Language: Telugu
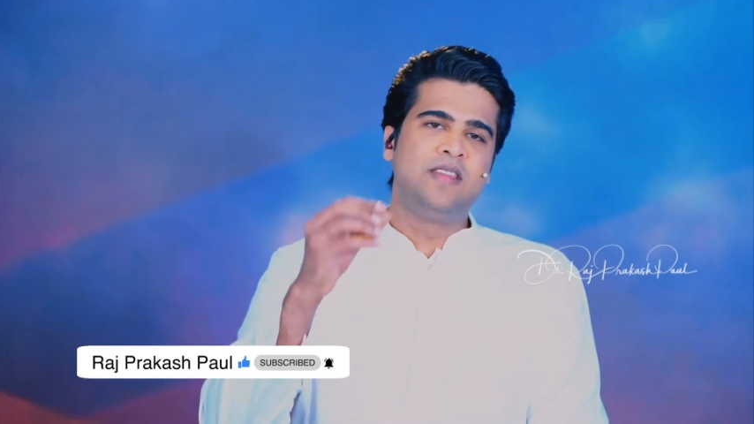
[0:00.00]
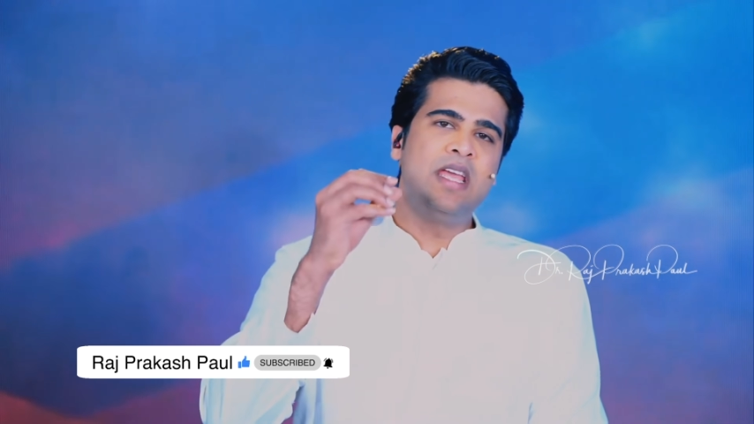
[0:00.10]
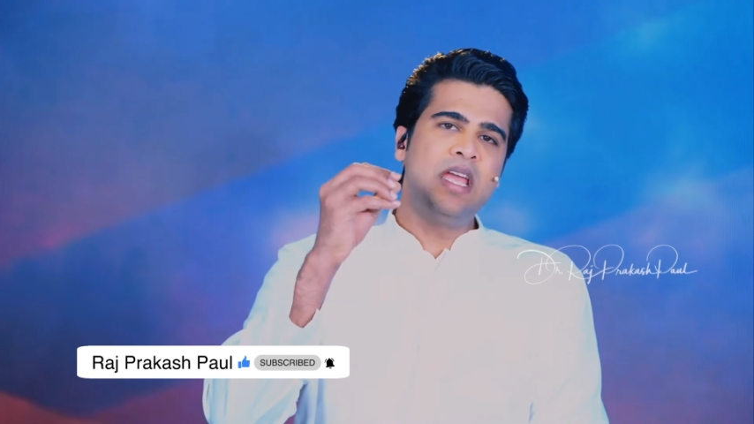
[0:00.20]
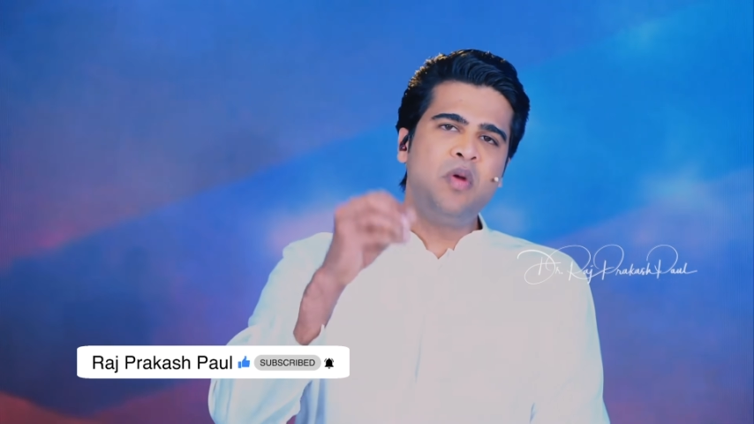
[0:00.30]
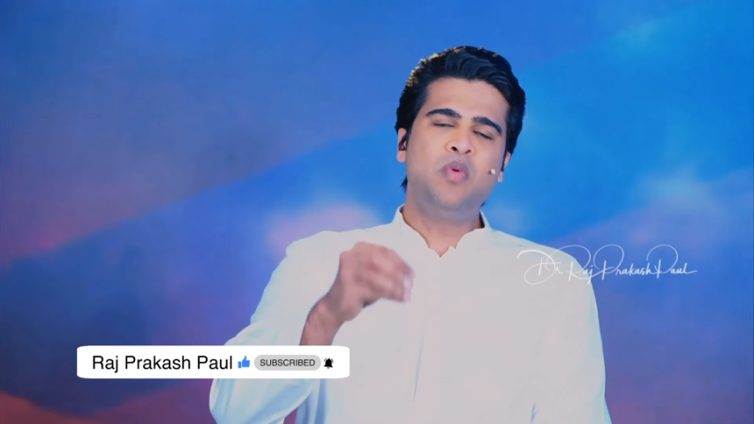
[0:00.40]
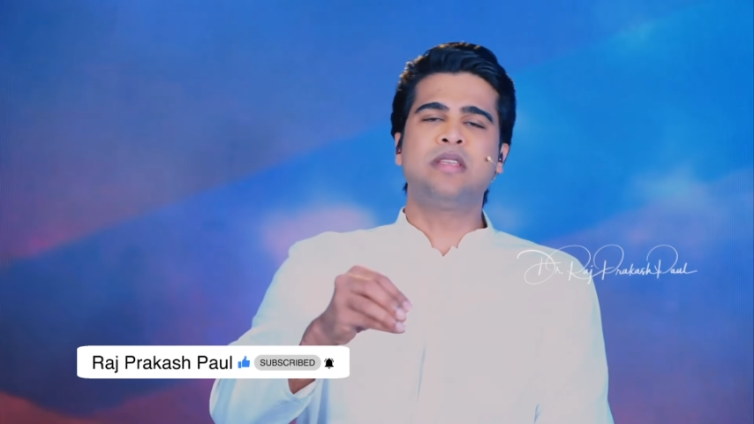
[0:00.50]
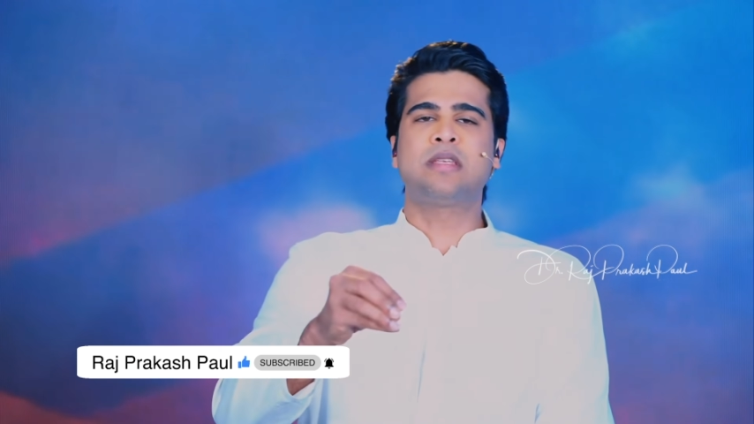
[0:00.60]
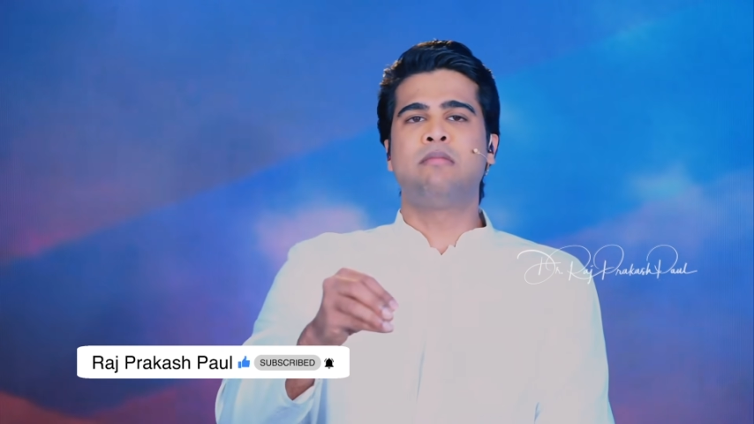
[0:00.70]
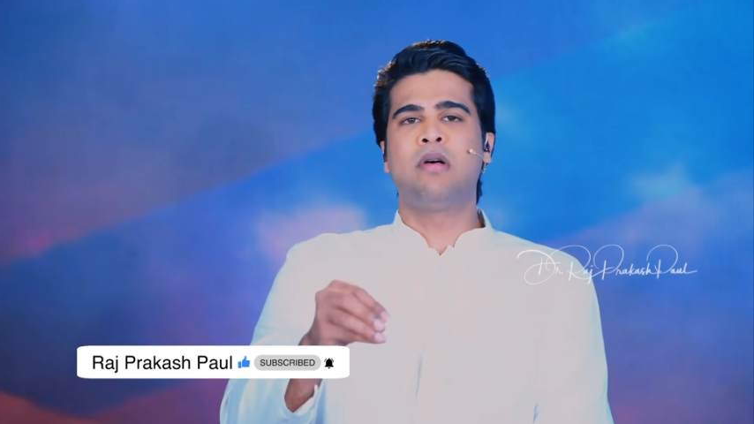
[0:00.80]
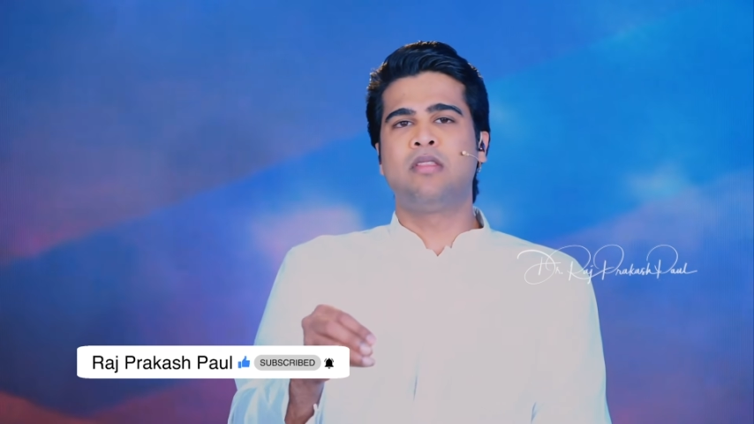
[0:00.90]
దేవుని
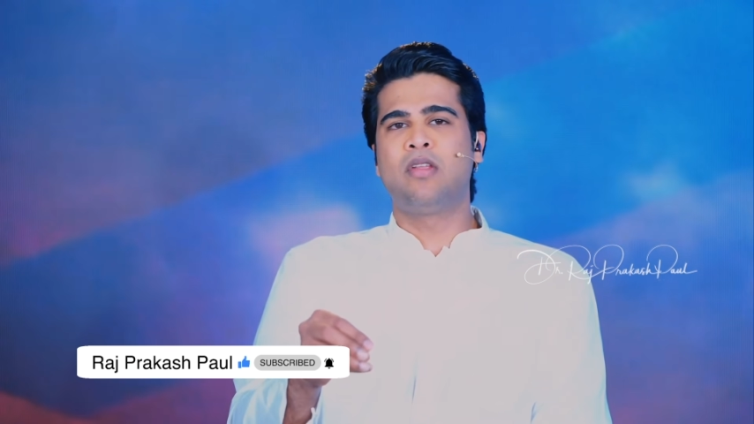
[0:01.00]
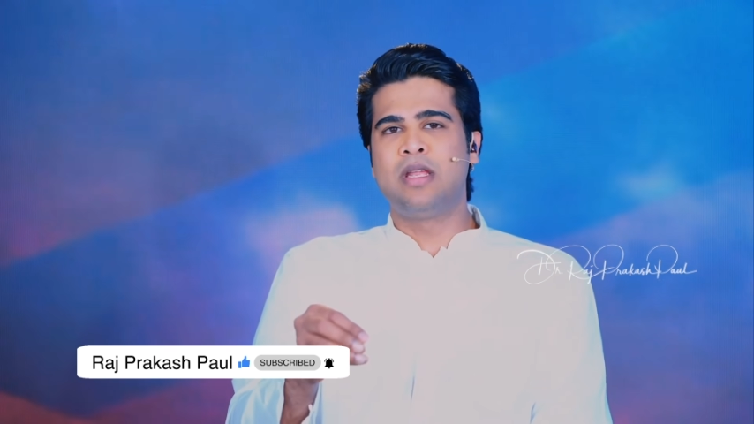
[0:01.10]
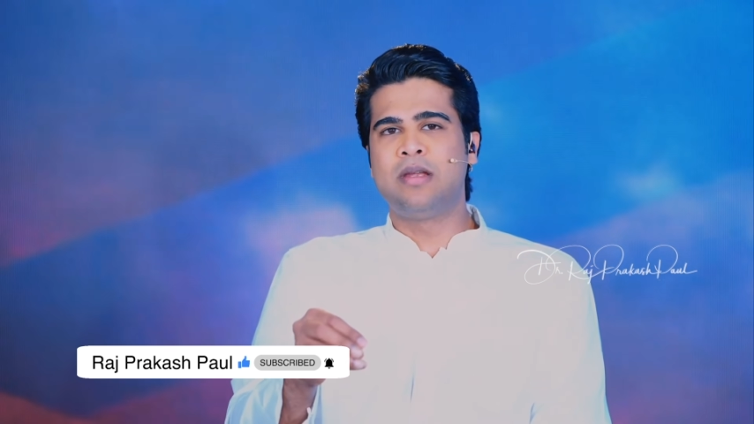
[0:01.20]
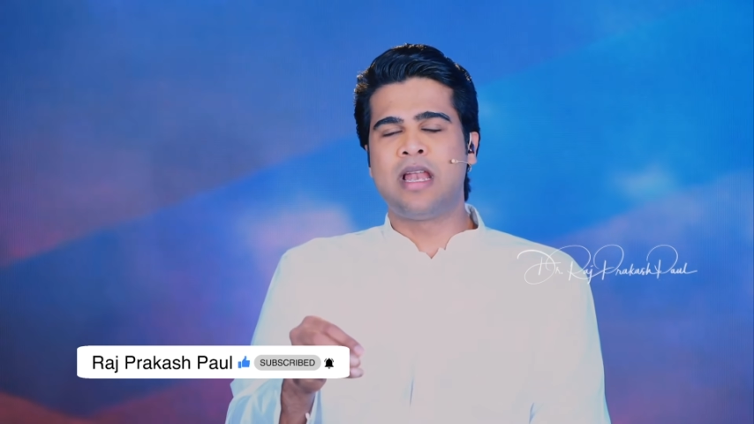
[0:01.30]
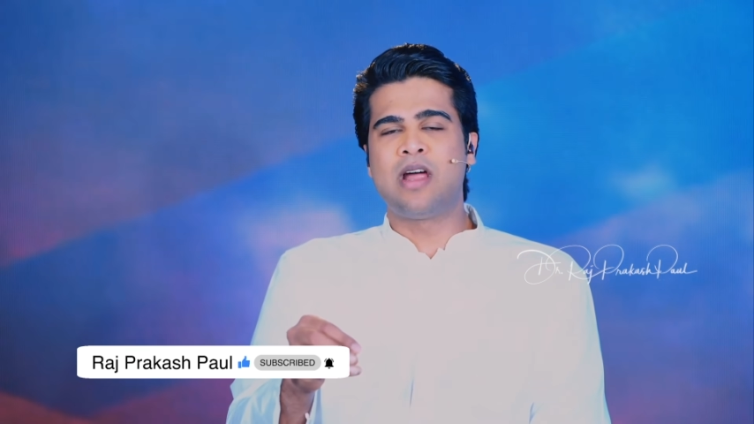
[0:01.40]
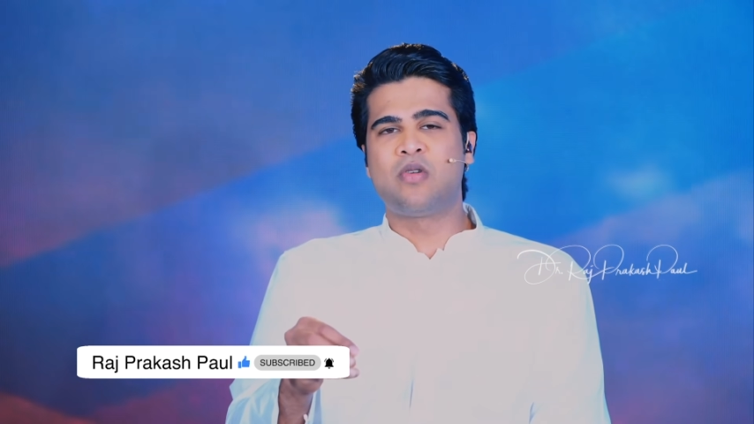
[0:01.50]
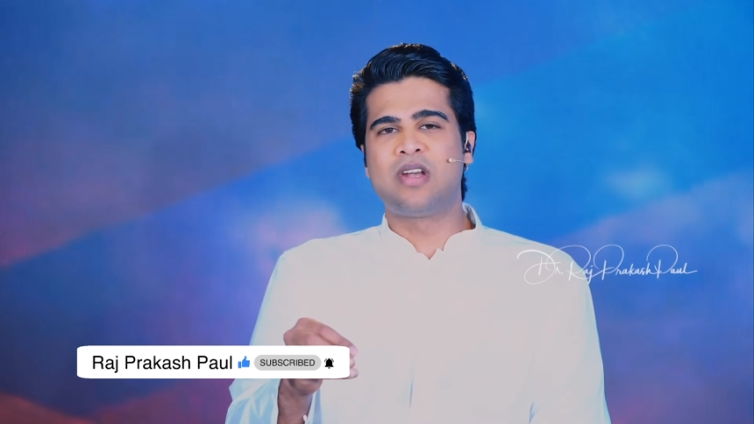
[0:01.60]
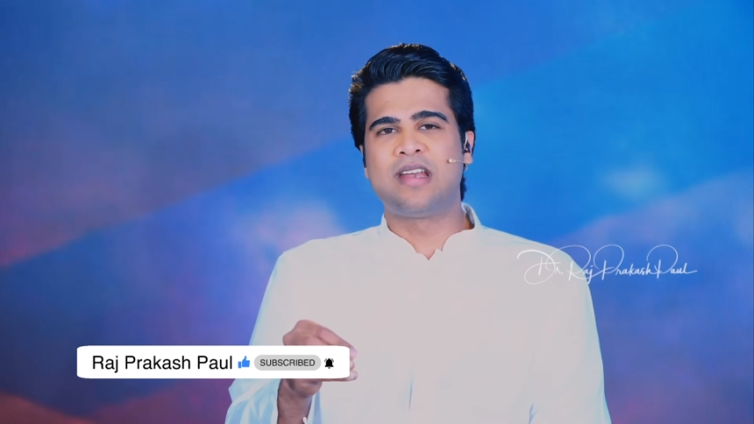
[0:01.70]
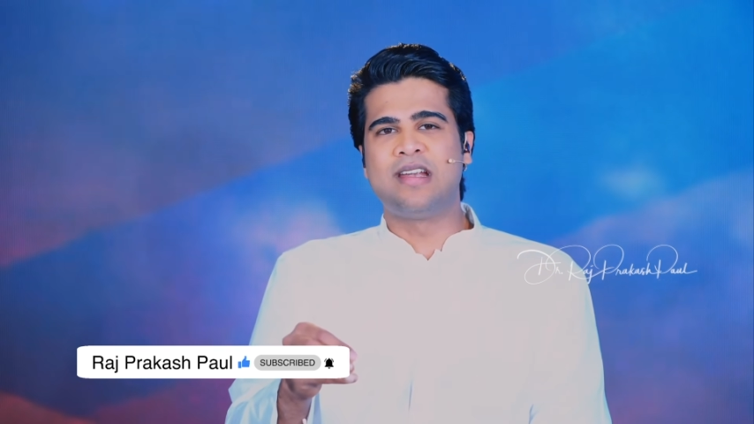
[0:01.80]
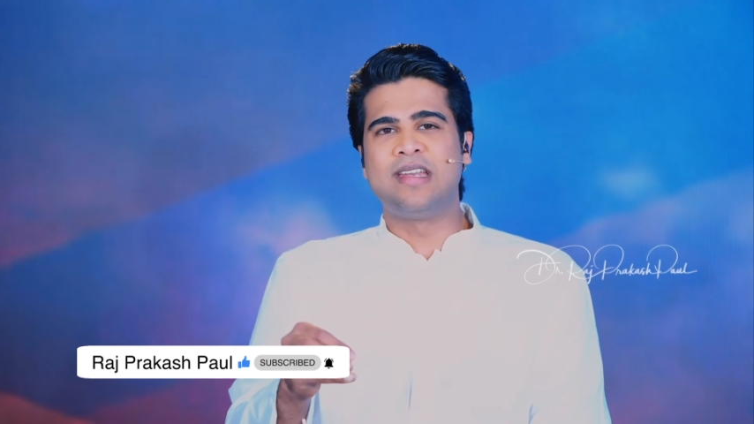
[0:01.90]
సంబంధాలు ఎలా
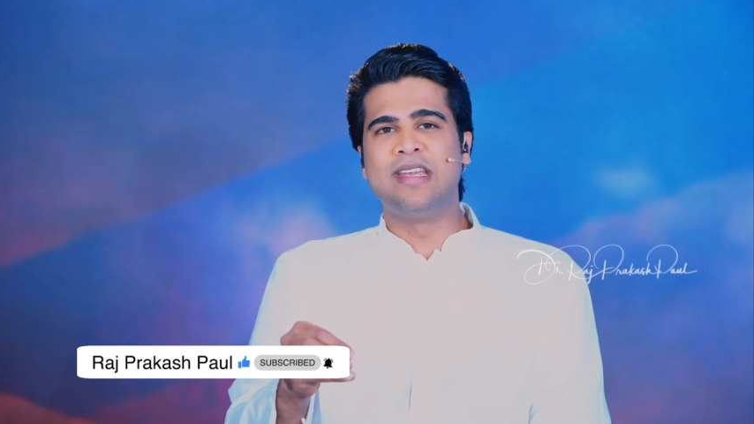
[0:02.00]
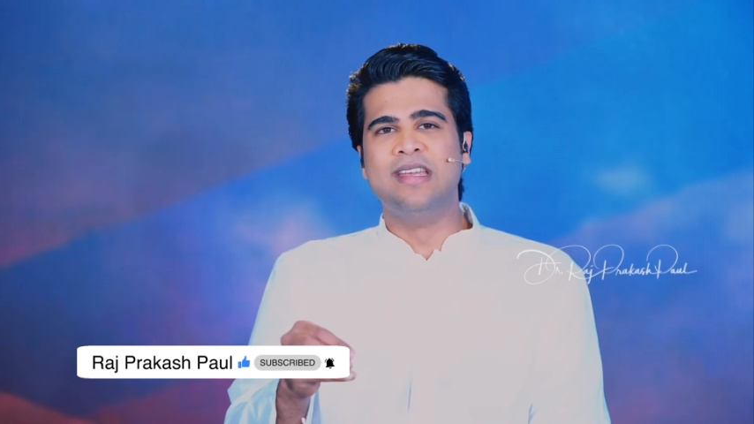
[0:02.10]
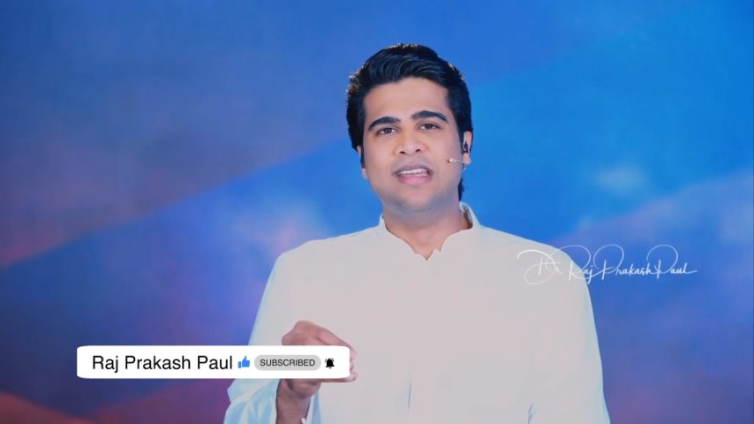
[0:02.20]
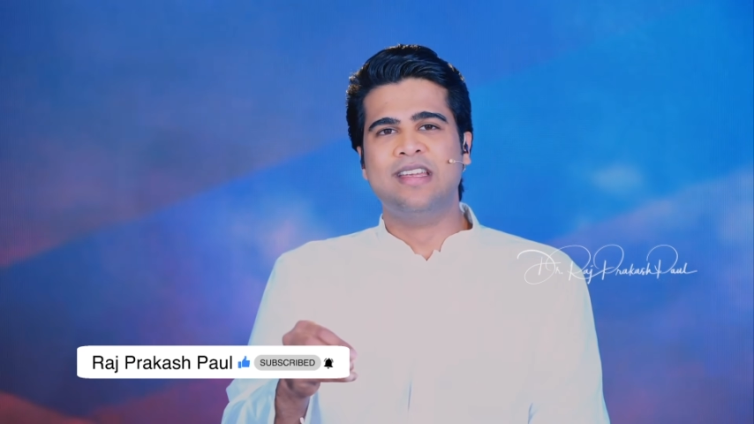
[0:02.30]
ఉంటారంటే